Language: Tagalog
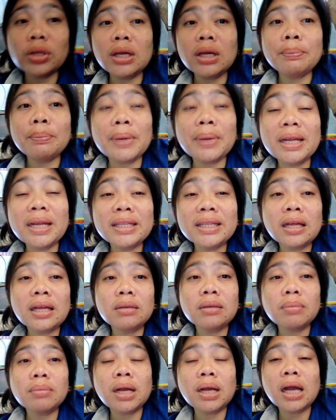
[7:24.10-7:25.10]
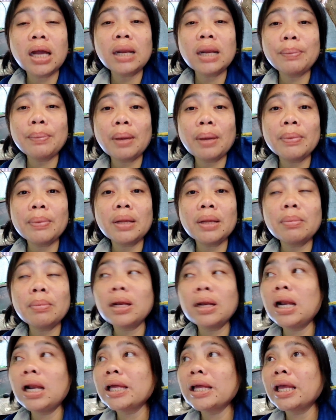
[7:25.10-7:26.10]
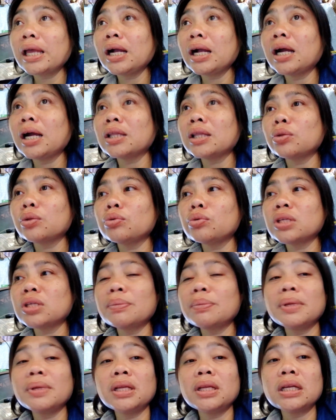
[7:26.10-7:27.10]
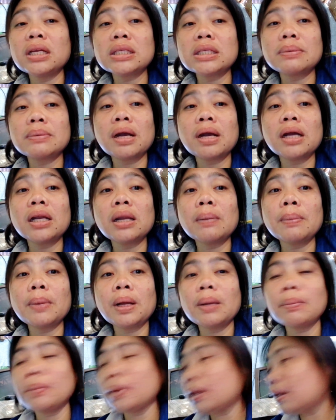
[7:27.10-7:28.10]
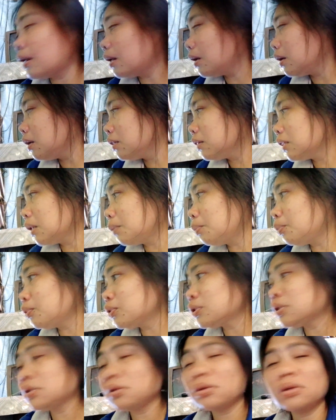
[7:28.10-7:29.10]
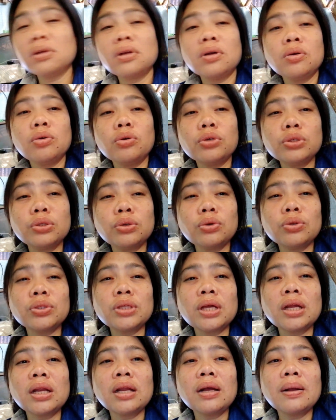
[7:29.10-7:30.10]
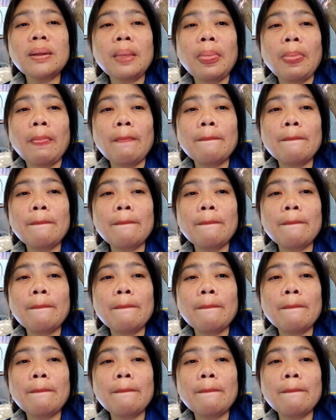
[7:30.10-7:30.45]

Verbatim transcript: niya yung palitan maghanap kami ng malalaking karton sabi ni Chris maghanap kami tapos gusto ko sanang